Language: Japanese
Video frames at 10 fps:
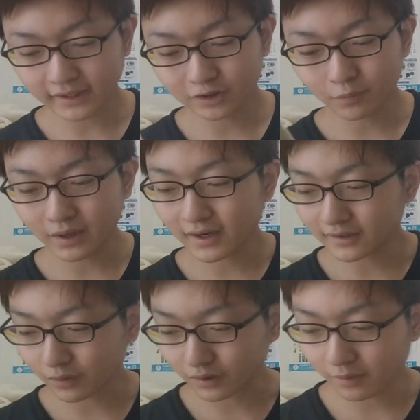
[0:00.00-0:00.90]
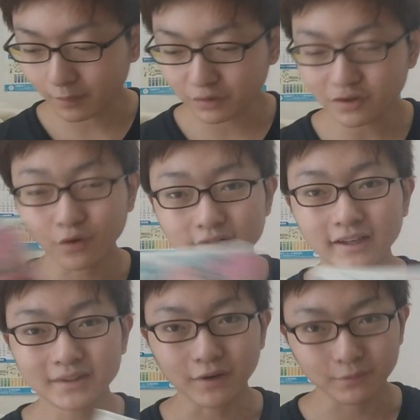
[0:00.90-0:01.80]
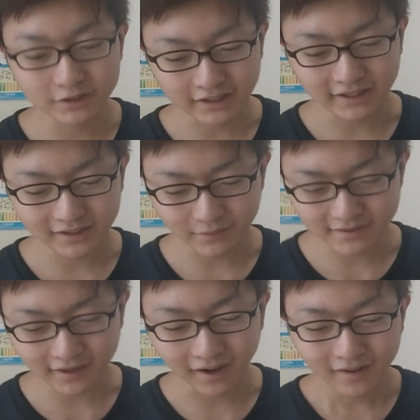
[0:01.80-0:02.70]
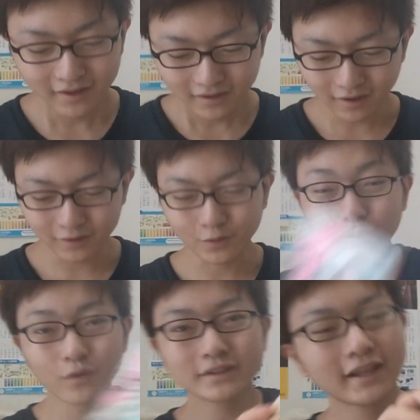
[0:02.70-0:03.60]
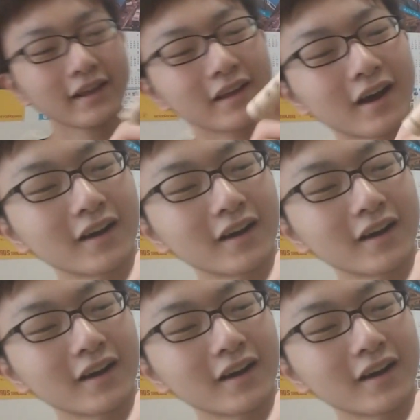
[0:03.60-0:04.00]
の漫画なのでね、もちろん埼玉が舞台になってますから、ここにね、